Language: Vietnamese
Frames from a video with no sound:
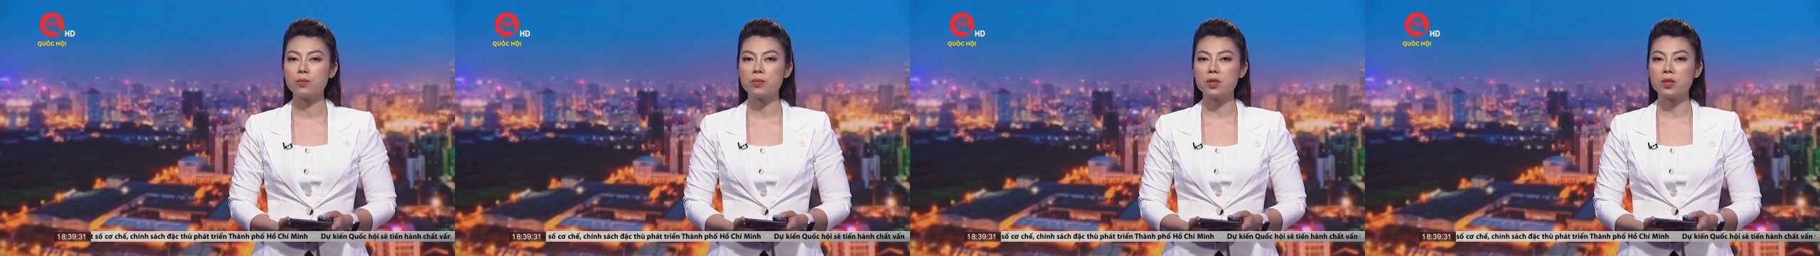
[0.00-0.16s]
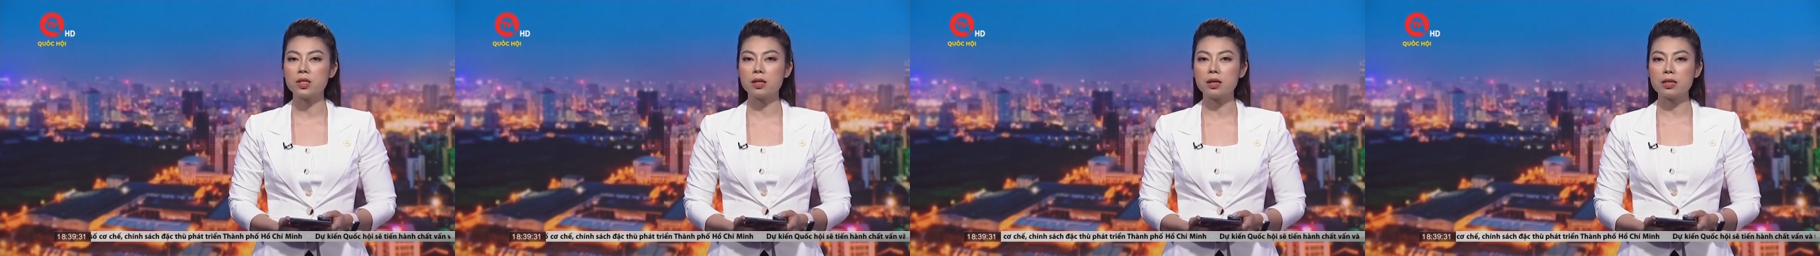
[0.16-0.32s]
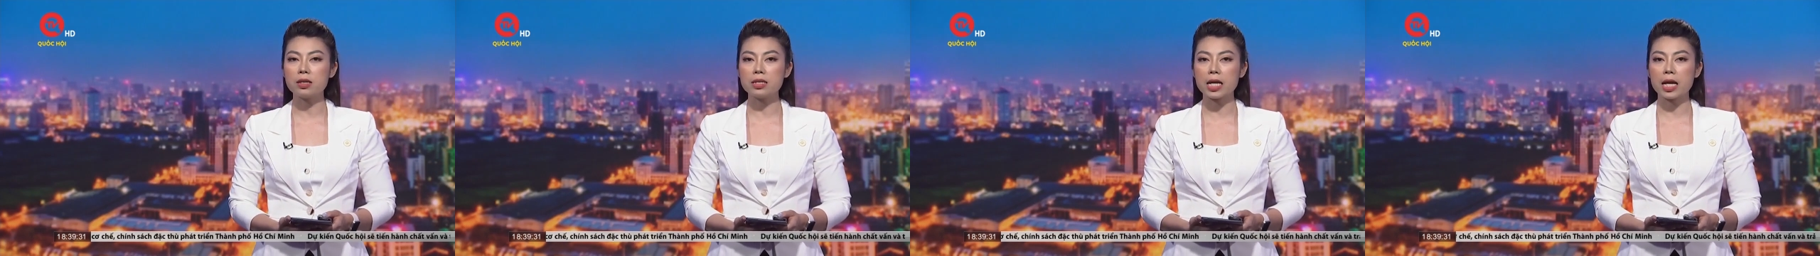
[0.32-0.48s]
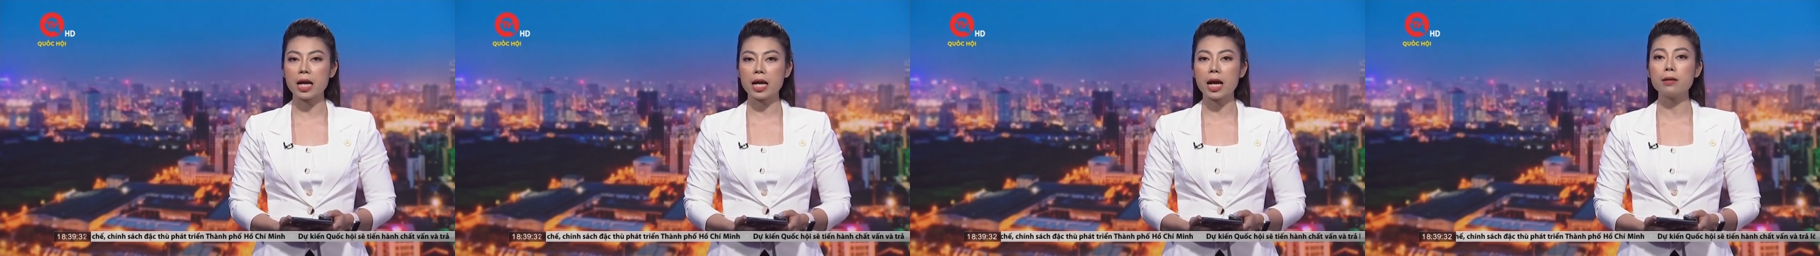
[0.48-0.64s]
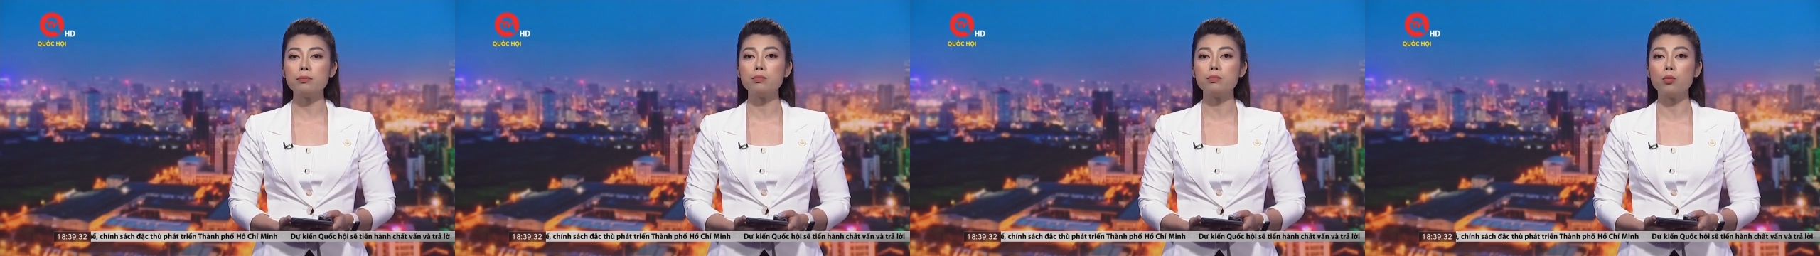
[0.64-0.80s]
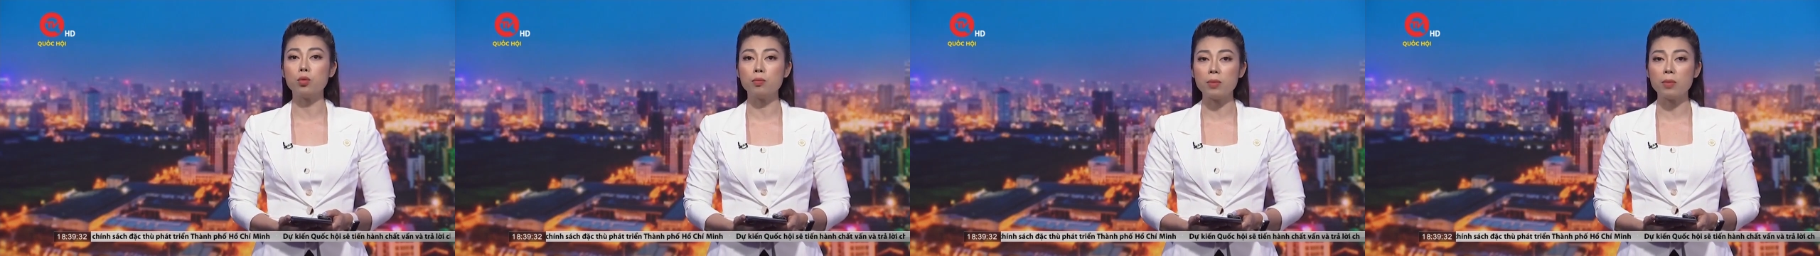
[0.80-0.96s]
giữa xe
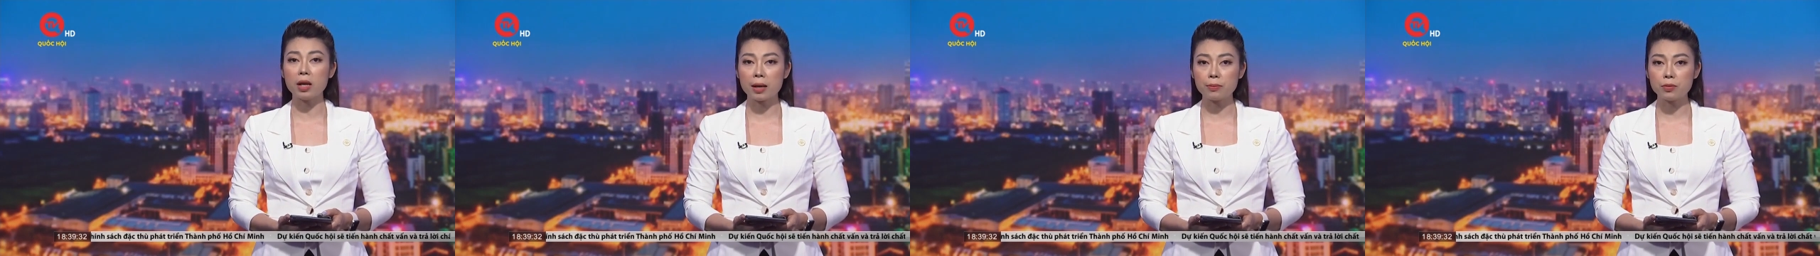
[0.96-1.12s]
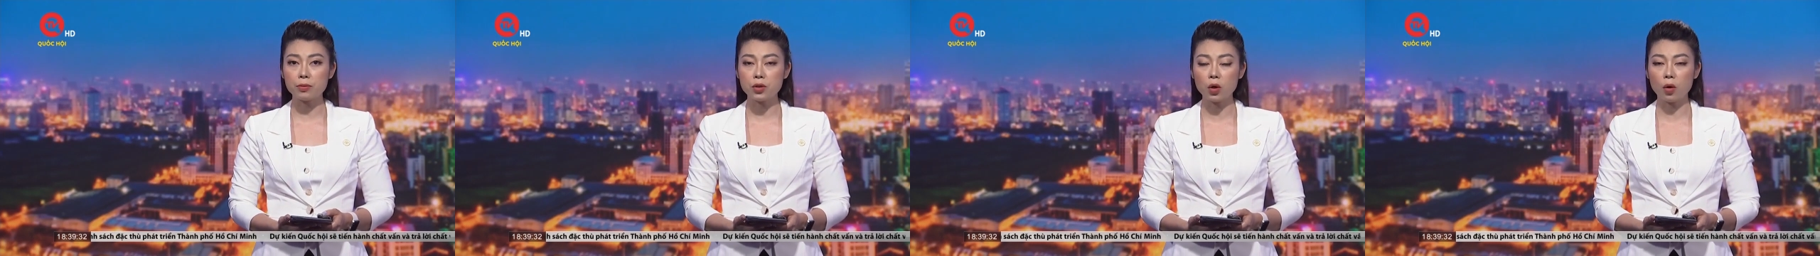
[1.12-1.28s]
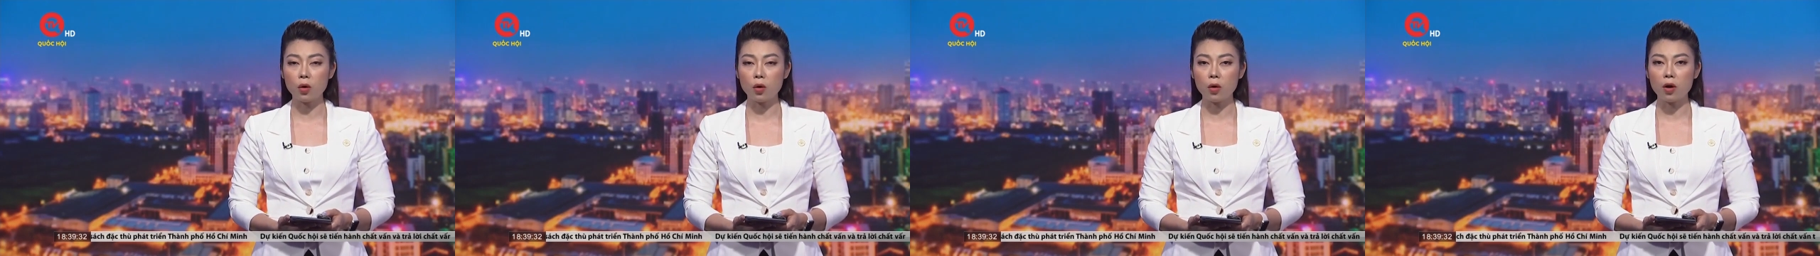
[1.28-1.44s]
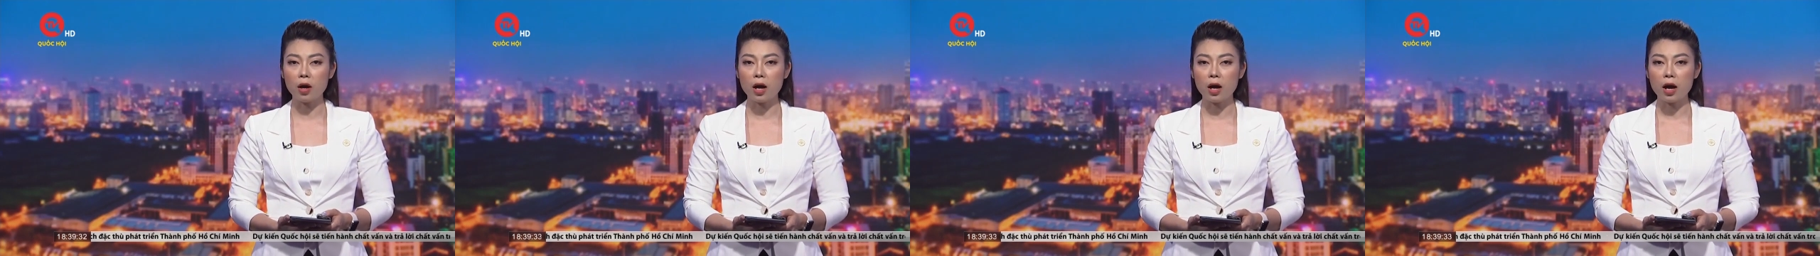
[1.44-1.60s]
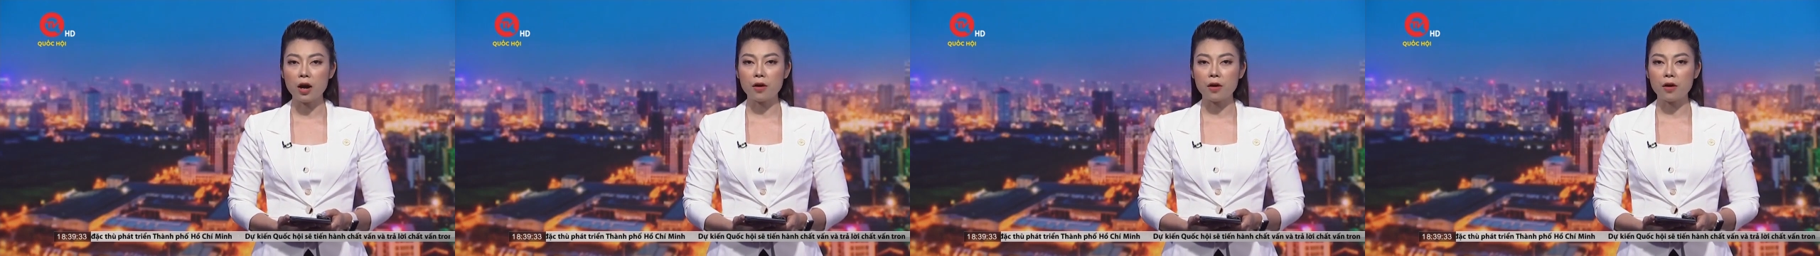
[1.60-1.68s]
khách 45 chỗ